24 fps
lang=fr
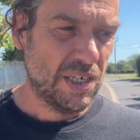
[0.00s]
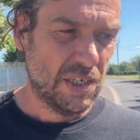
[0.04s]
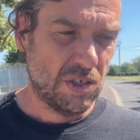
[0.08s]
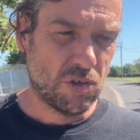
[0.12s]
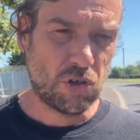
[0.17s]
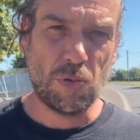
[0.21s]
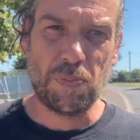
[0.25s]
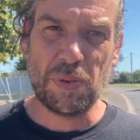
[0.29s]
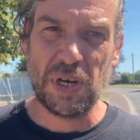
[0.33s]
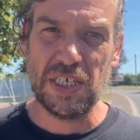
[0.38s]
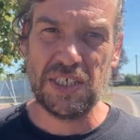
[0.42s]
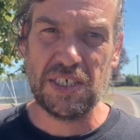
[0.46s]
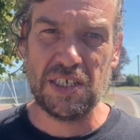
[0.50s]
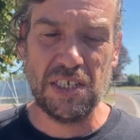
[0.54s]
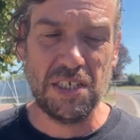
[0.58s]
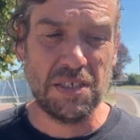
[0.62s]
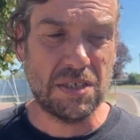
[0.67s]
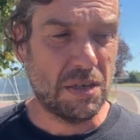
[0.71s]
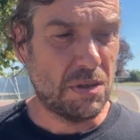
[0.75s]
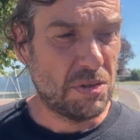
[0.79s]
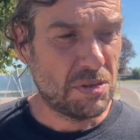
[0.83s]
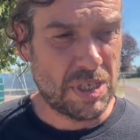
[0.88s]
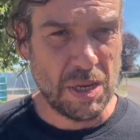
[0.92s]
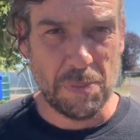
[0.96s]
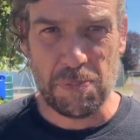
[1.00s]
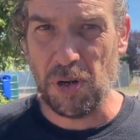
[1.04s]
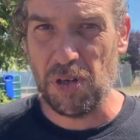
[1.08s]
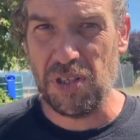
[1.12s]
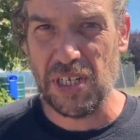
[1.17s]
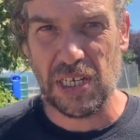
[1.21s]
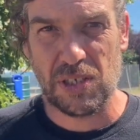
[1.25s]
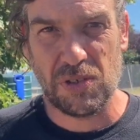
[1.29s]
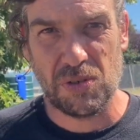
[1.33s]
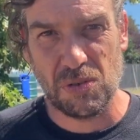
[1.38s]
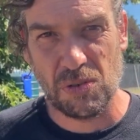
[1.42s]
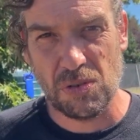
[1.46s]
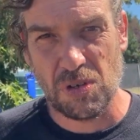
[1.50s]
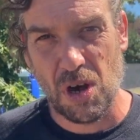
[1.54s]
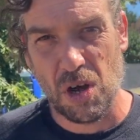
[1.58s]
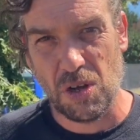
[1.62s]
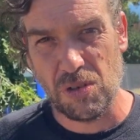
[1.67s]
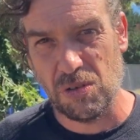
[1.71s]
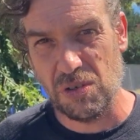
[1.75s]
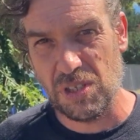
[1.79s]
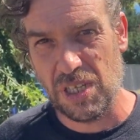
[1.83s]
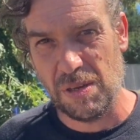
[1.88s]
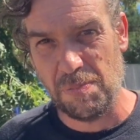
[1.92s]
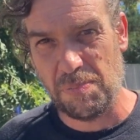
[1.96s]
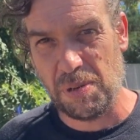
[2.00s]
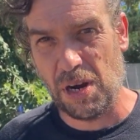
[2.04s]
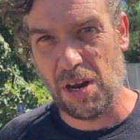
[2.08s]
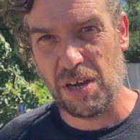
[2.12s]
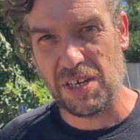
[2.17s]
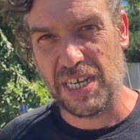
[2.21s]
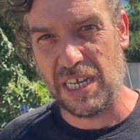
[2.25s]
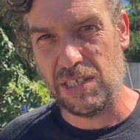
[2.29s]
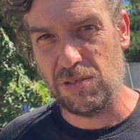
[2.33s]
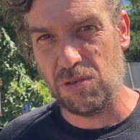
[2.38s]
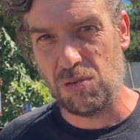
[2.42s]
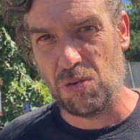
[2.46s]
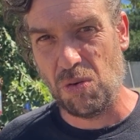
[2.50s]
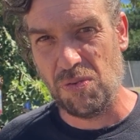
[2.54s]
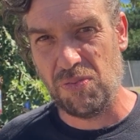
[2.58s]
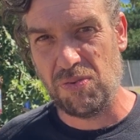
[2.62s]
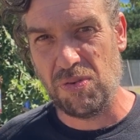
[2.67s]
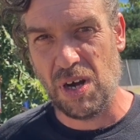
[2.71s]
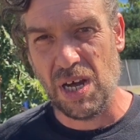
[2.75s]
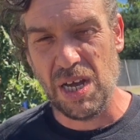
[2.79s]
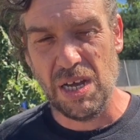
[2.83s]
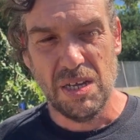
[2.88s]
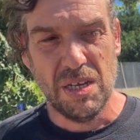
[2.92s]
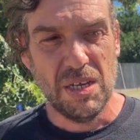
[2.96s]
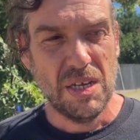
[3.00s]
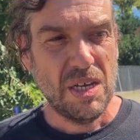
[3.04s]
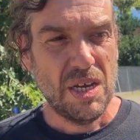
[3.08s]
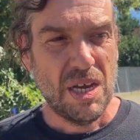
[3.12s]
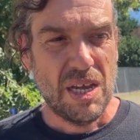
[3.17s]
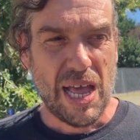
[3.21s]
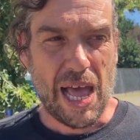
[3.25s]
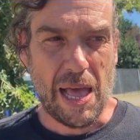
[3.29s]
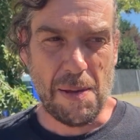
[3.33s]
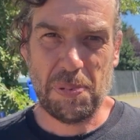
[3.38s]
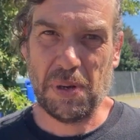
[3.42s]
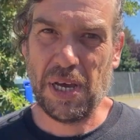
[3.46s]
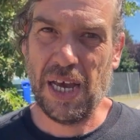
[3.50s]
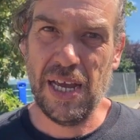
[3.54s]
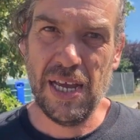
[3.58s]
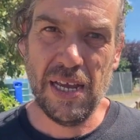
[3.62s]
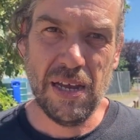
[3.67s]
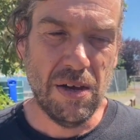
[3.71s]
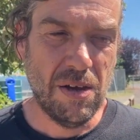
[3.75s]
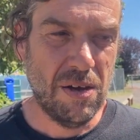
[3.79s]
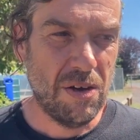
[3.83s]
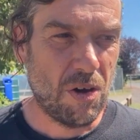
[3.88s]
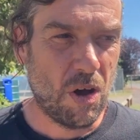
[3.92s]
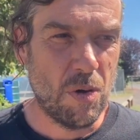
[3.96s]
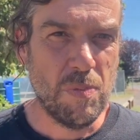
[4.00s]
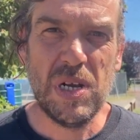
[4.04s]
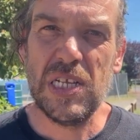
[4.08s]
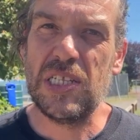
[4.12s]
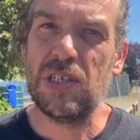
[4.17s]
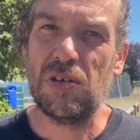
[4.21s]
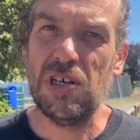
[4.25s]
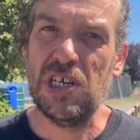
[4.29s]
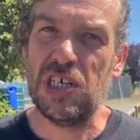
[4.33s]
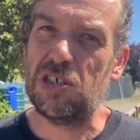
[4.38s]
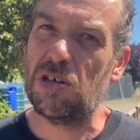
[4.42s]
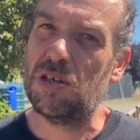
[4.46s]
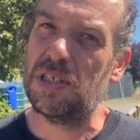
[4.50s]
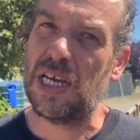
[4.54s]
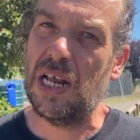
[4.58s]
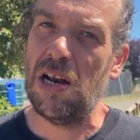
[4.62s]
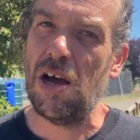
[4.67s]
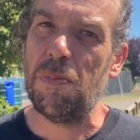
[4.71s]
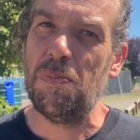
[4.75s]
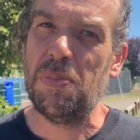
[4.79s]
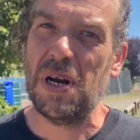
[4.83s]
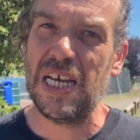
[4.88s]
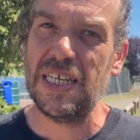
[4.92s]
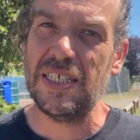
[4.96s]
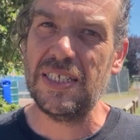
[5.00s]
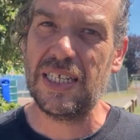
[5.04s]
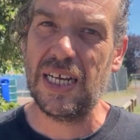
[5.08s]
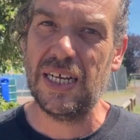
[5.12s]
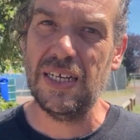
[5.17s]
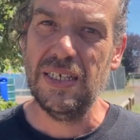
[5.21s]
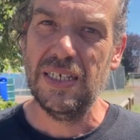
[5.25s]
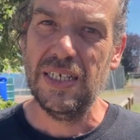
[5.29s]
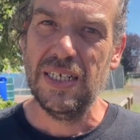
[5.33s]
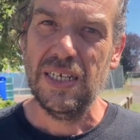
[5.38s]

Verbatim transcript: Je vous précise, n'est pas une action coordonnée par l'organe du convoi. Après, euh, remettons les choses à leur place. Hein.